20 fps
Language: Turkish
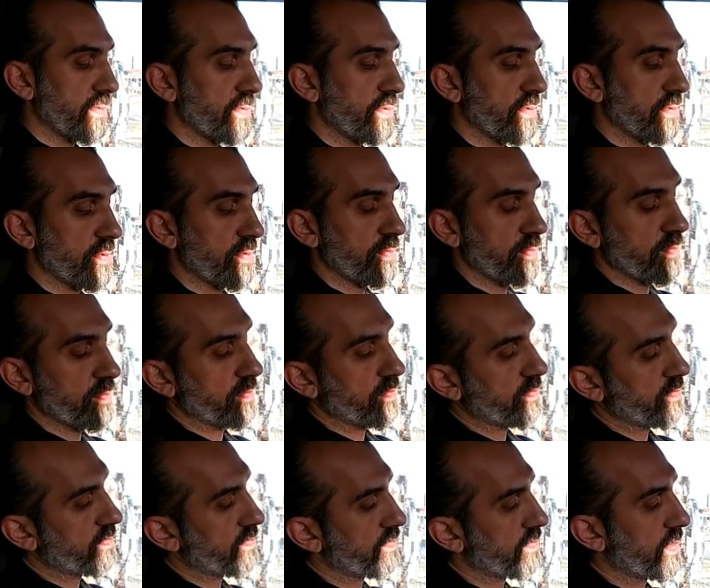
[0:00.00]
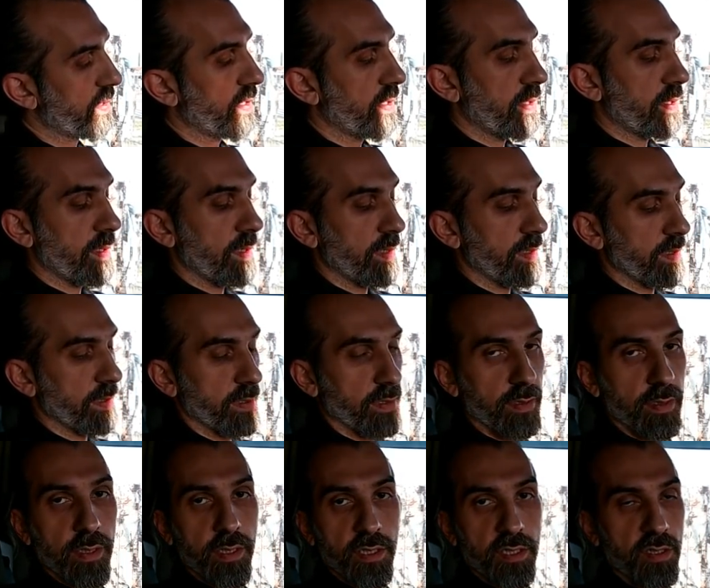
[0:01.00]
diyorum. Evet,
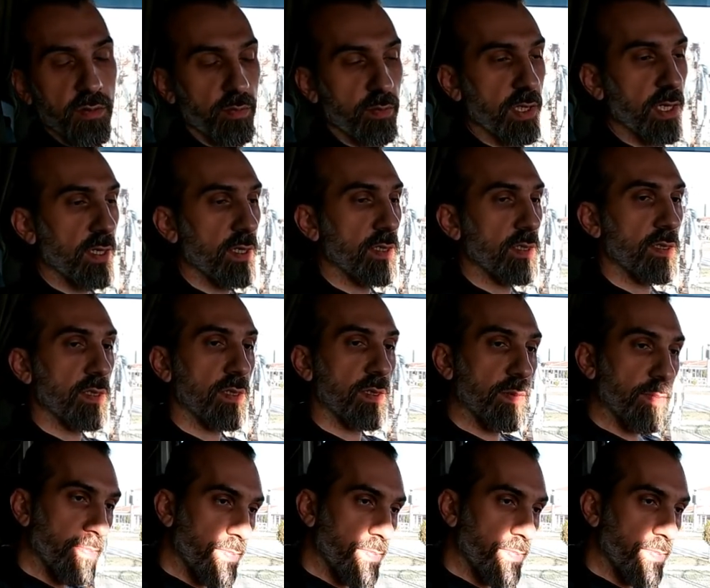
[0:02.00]
eşim kendisi.